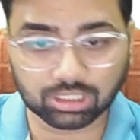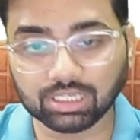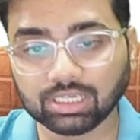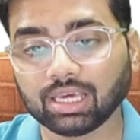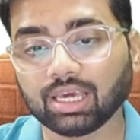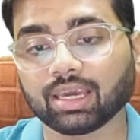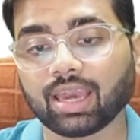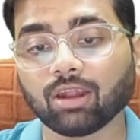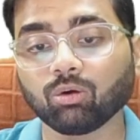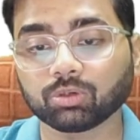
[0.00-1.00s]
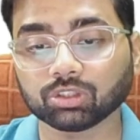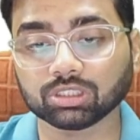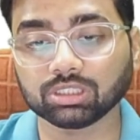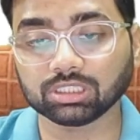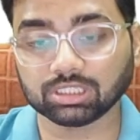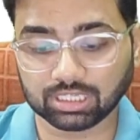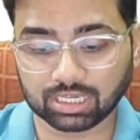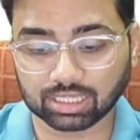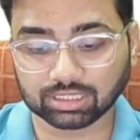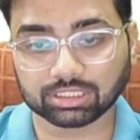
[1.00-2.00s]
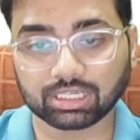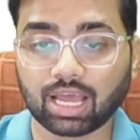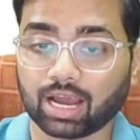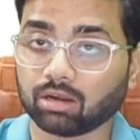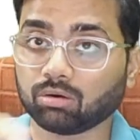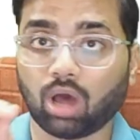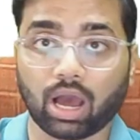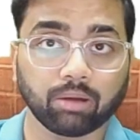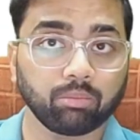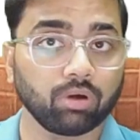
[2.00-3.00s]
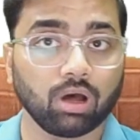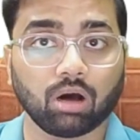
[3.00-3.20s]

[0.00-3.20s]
ডিকে কেন পার্সেন্টেজ ডিকে আনতে চাই আগের আগের